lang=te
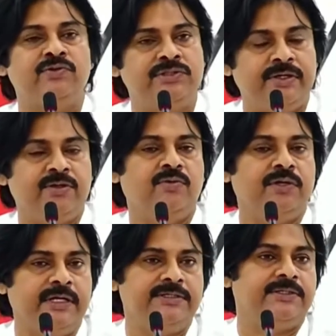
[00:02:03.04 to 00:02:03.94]
చేయకుండా
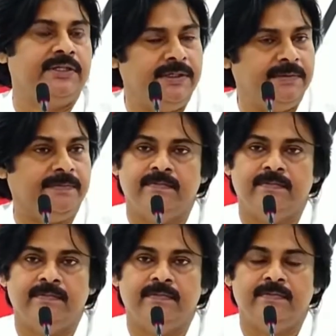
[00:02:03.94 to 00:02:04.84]
ఉండాల్సింది
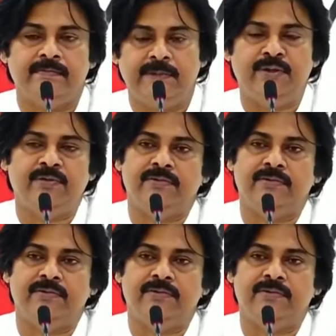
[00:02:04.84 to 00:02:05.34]
నేను